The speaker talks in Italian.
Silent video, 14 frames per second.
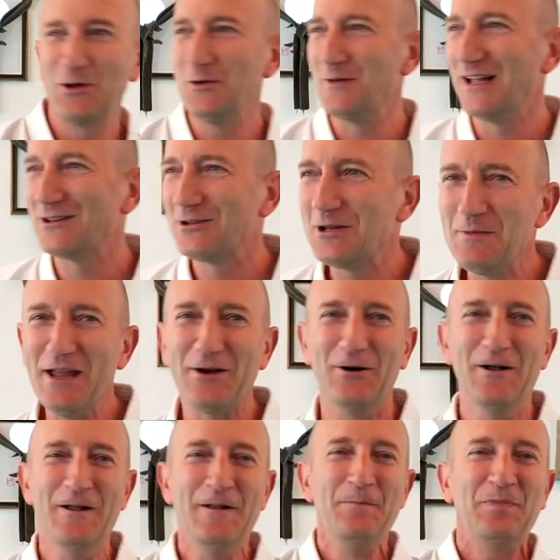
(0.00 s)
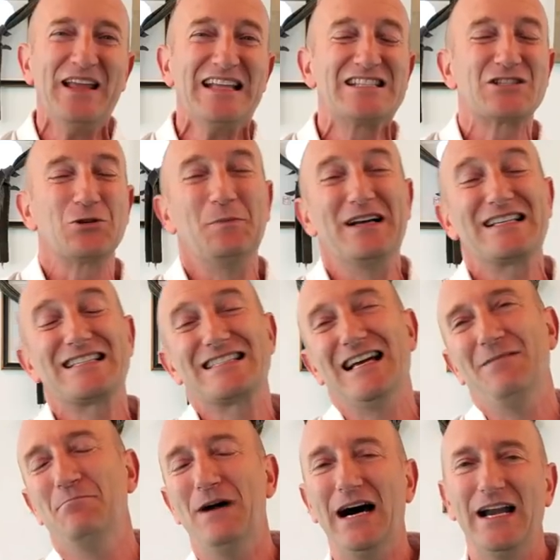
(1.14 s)
più, quello mi ha dato di meno. E insomma,
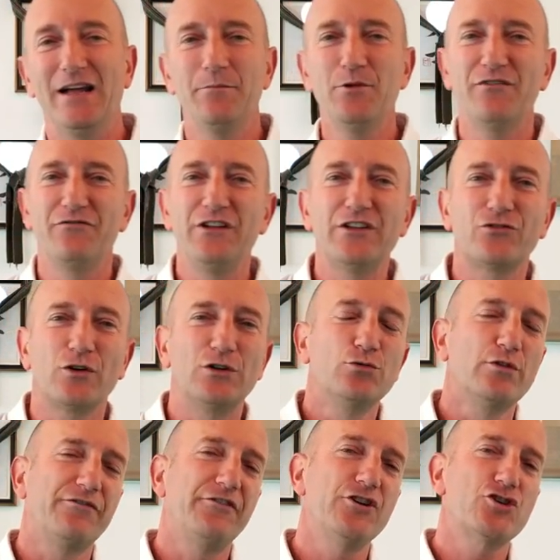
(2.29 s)
sta male. A mio avviso, quando uno